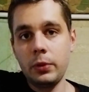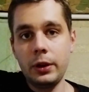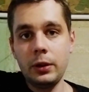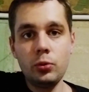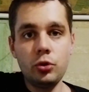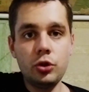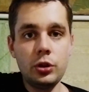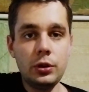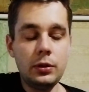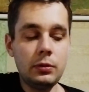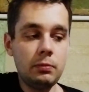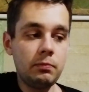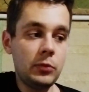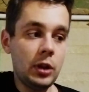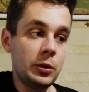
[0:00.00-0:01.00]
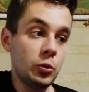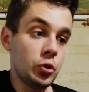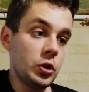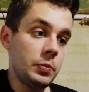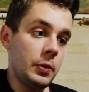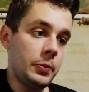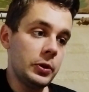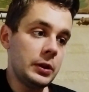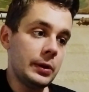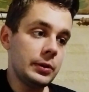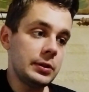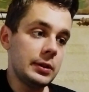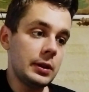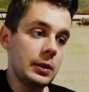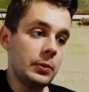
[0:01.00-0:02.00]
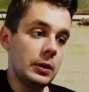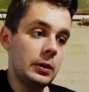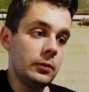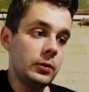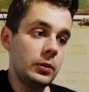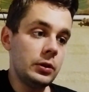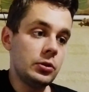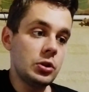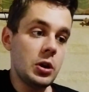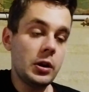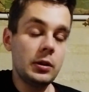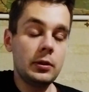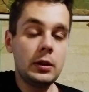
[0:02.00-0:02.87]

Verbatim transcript: Придушить, то тоже попадался на болевые джары.